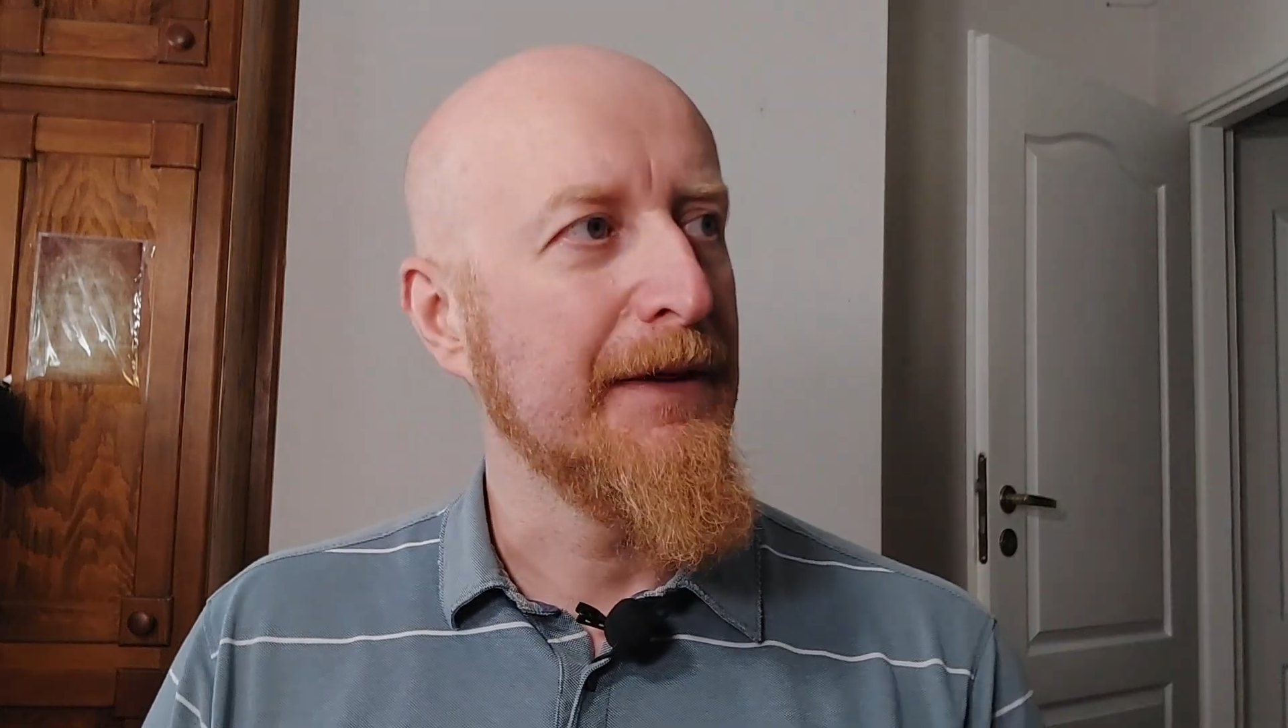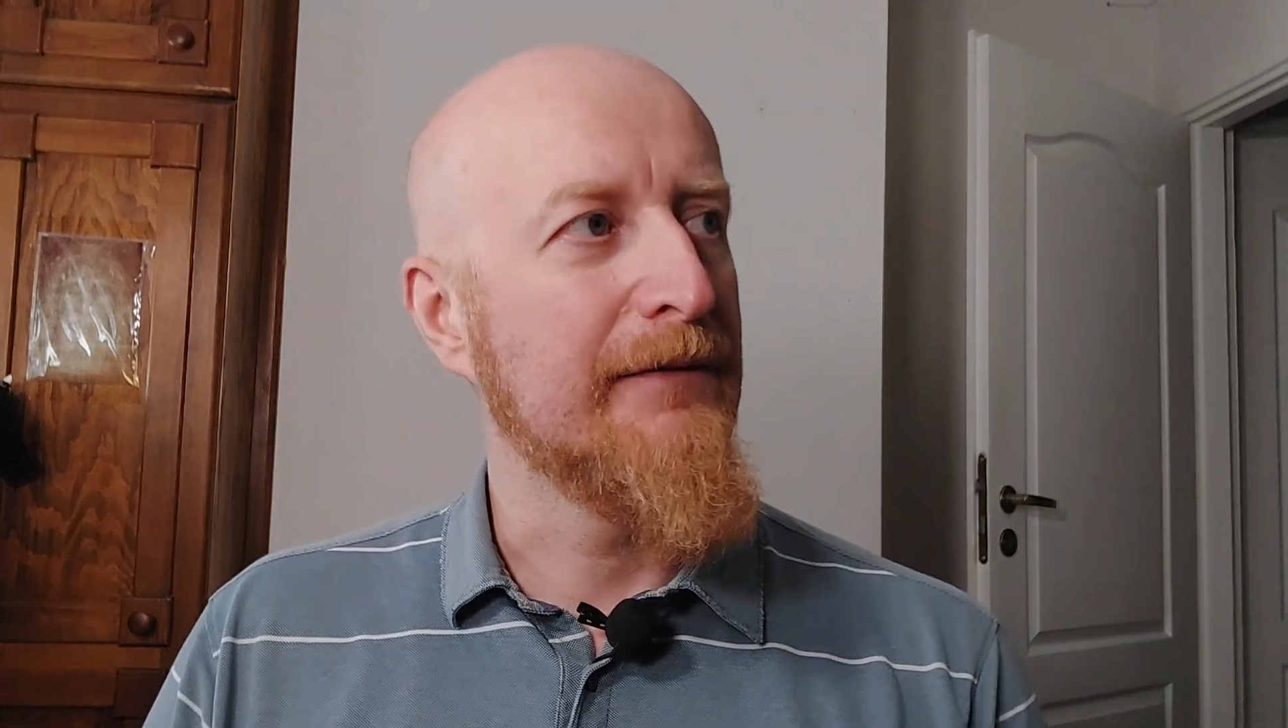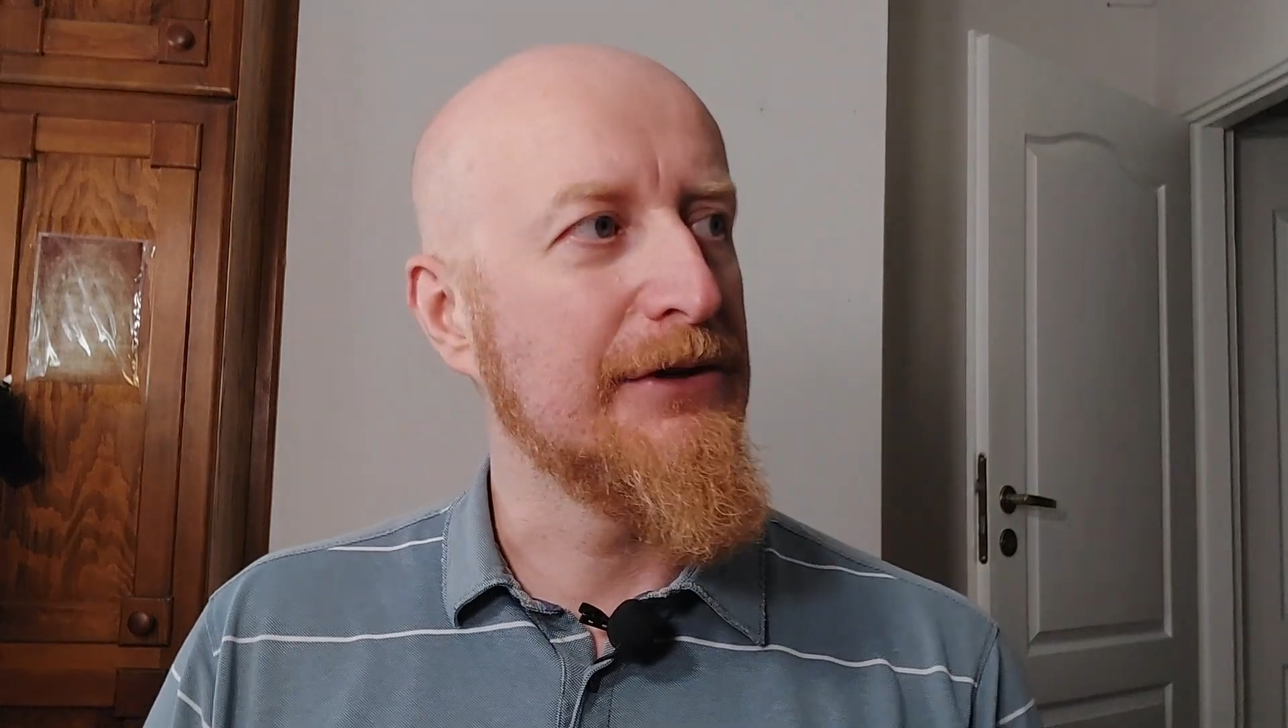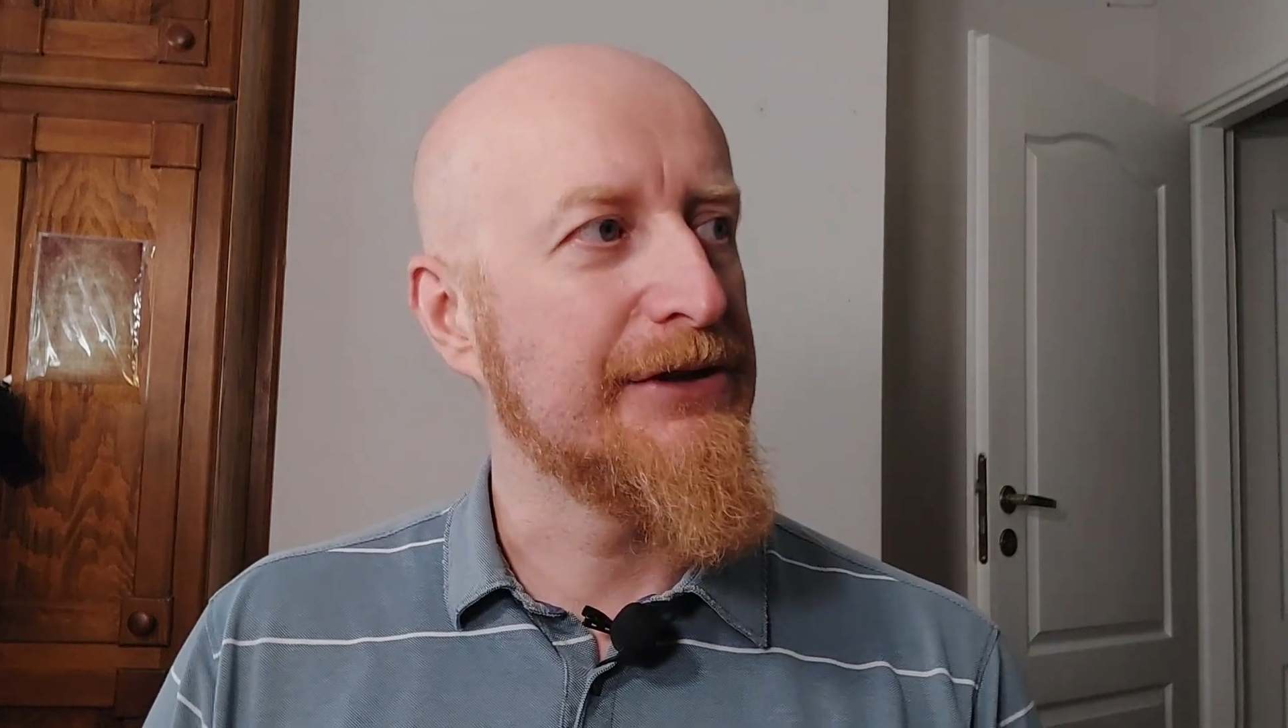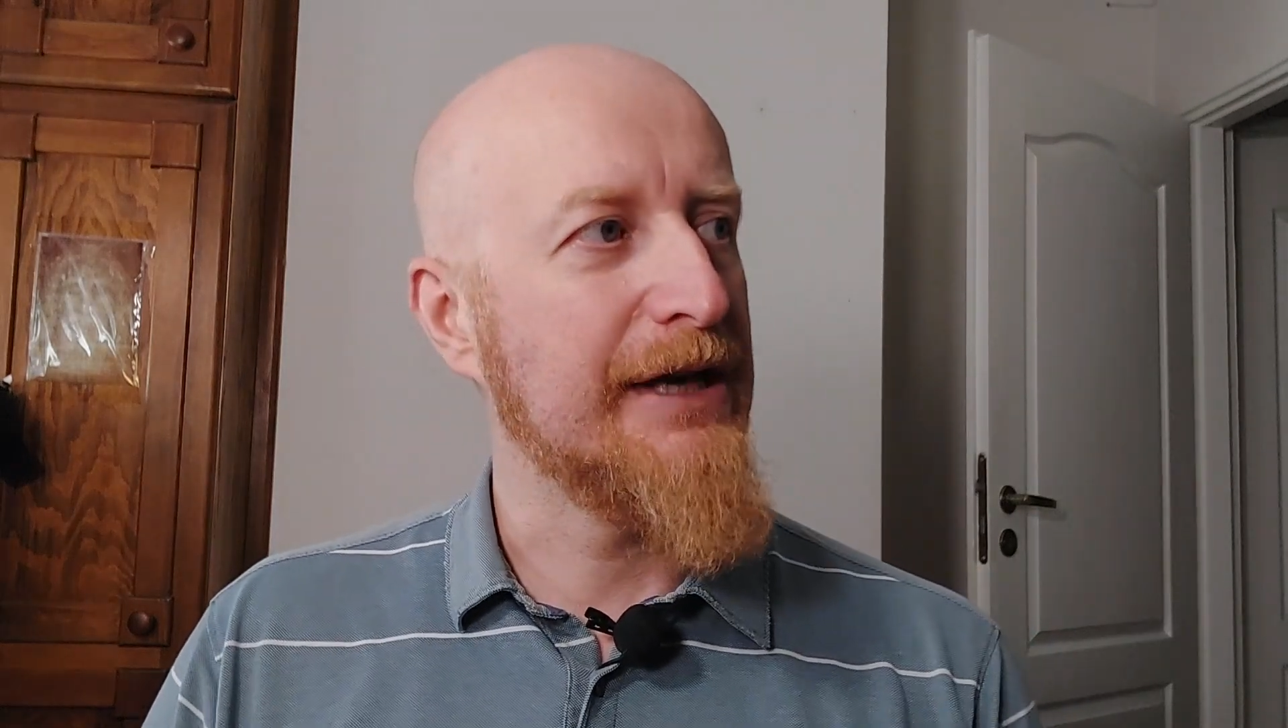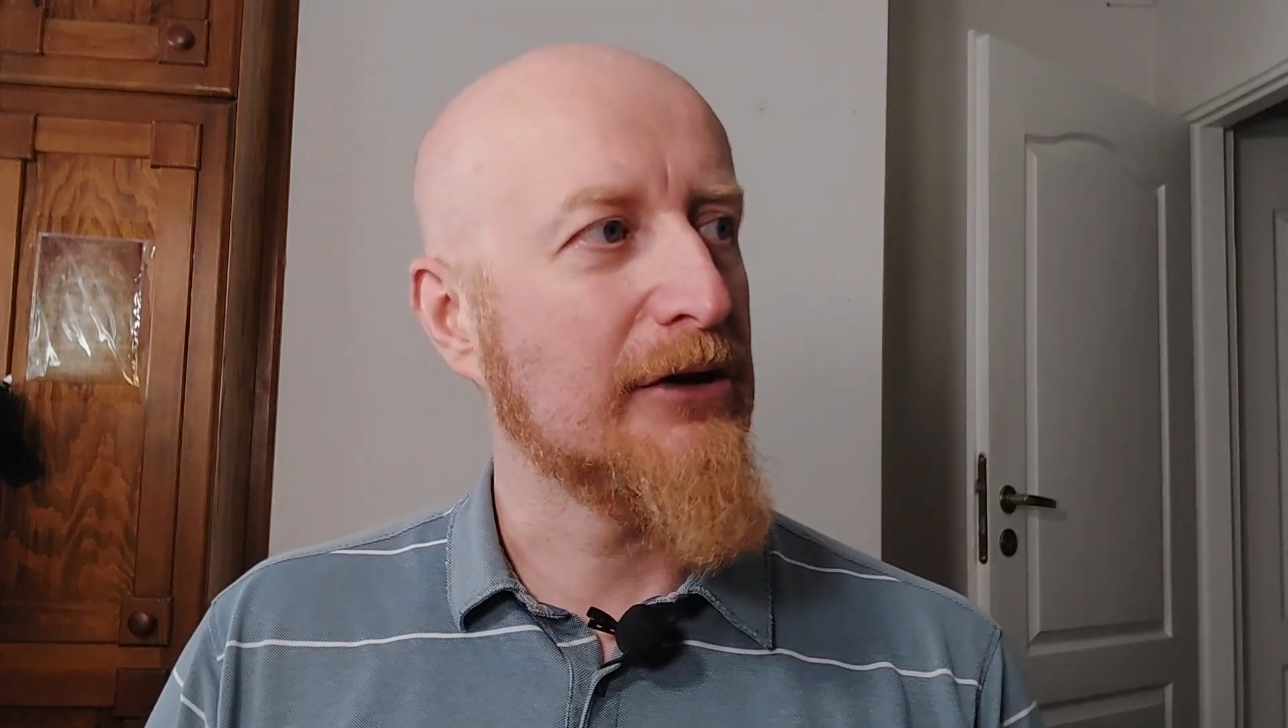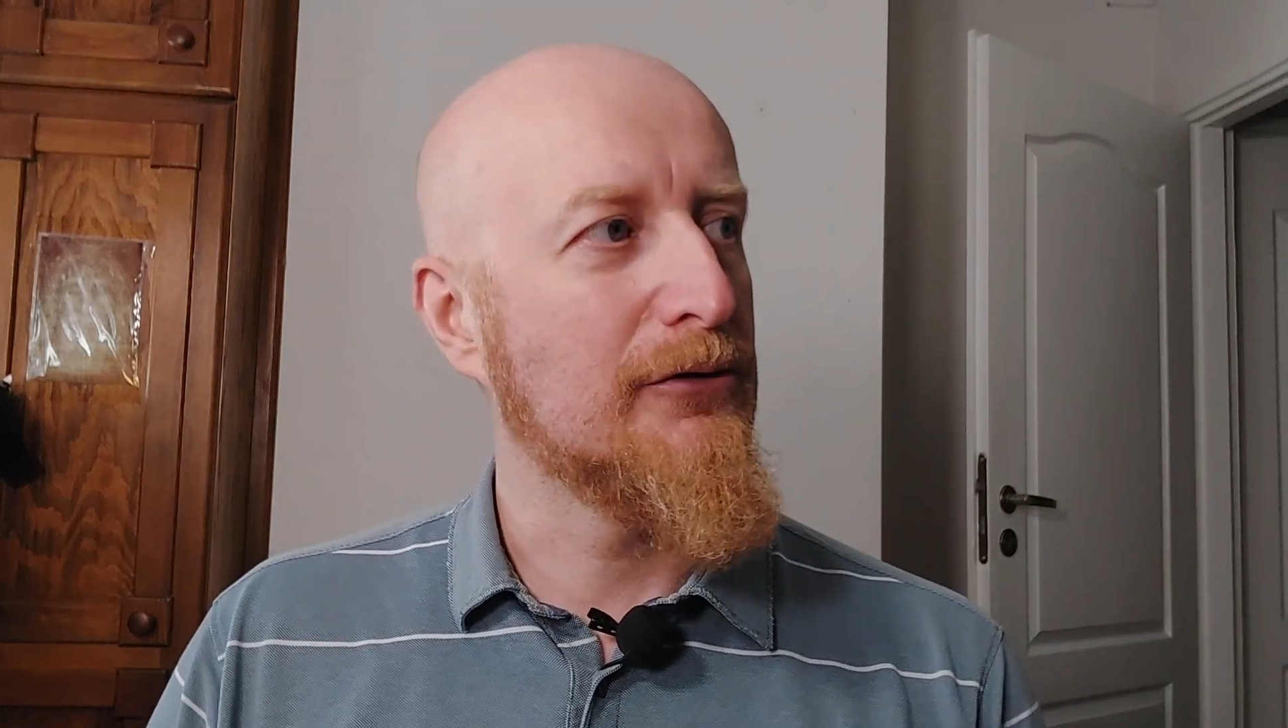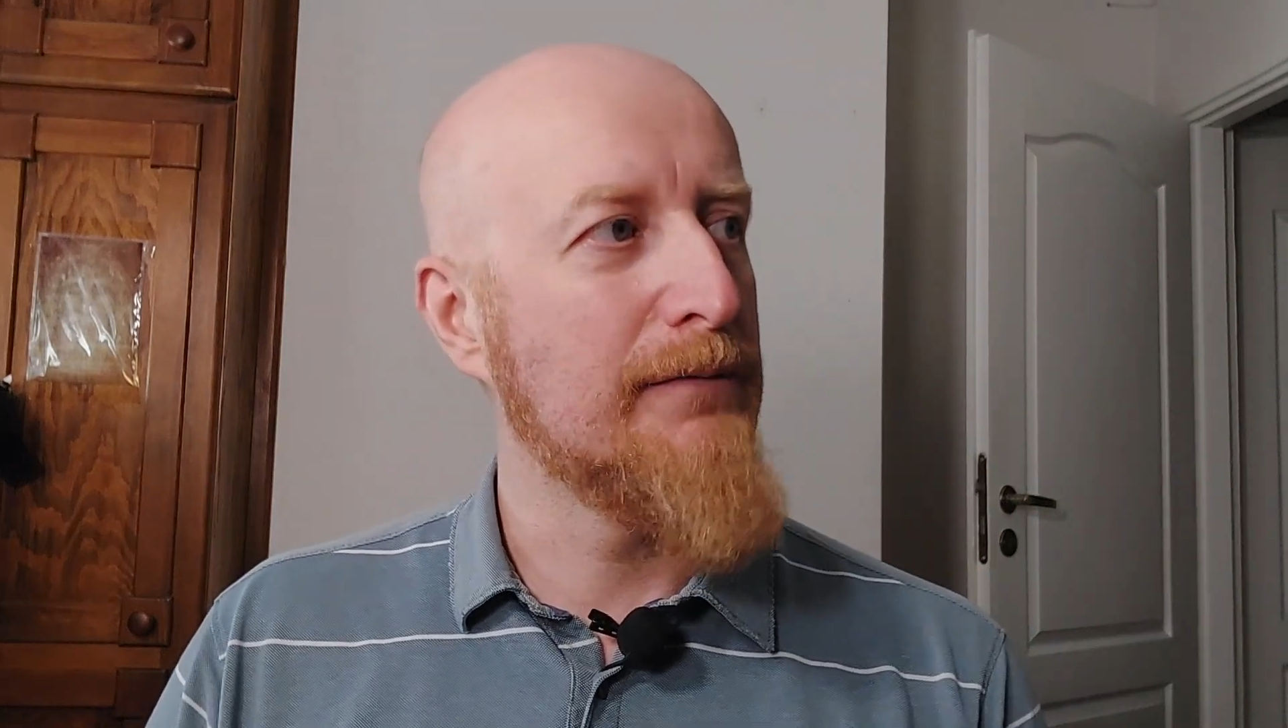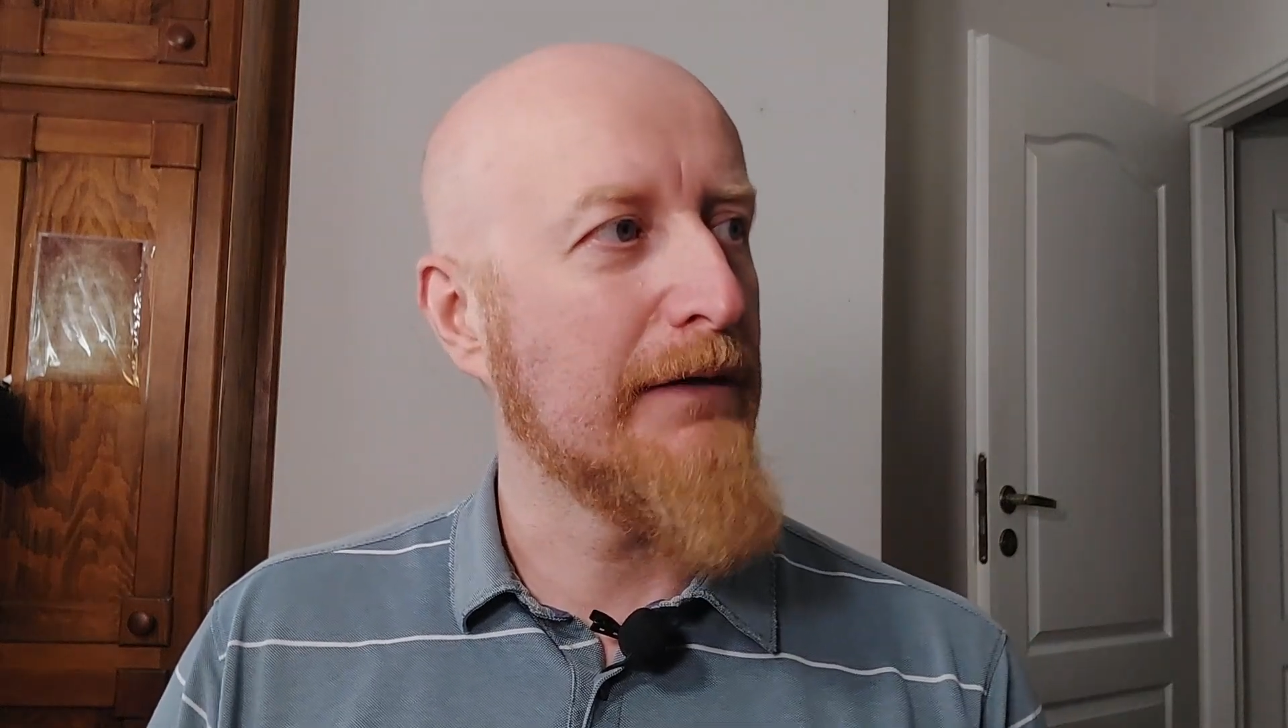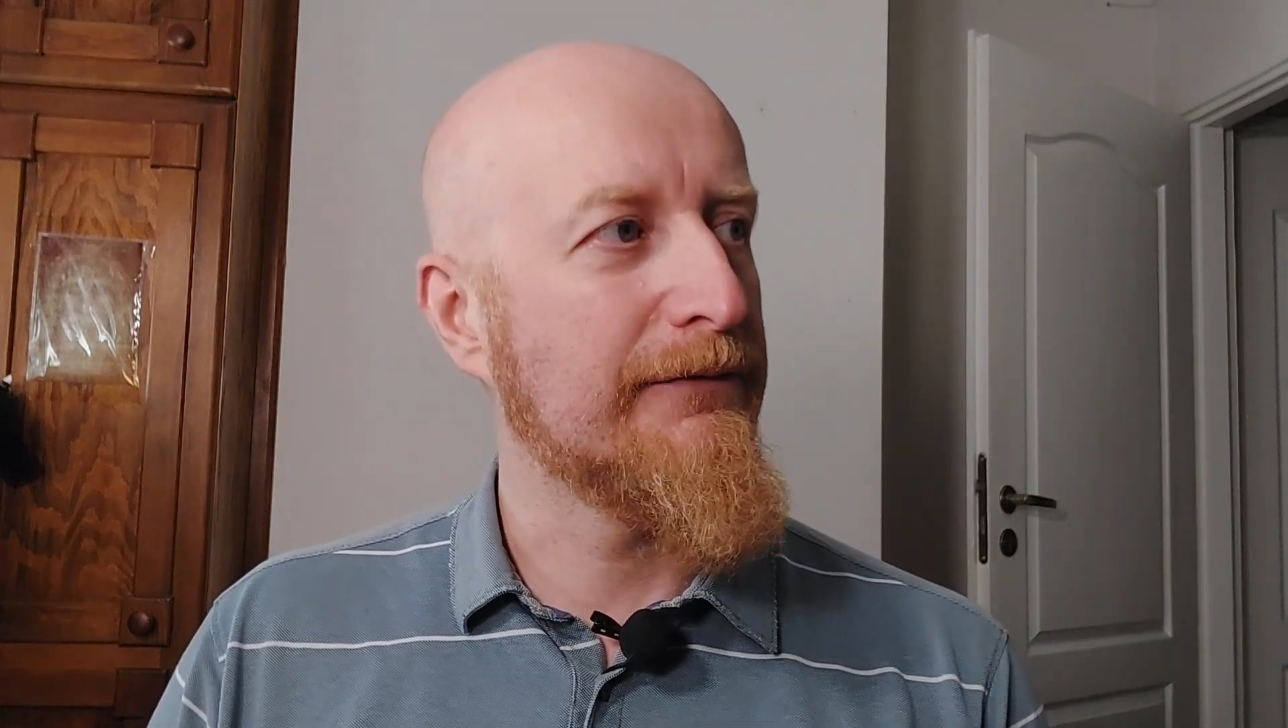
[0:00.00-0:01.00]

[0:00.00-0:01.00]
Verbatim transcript: w liście Jakuba,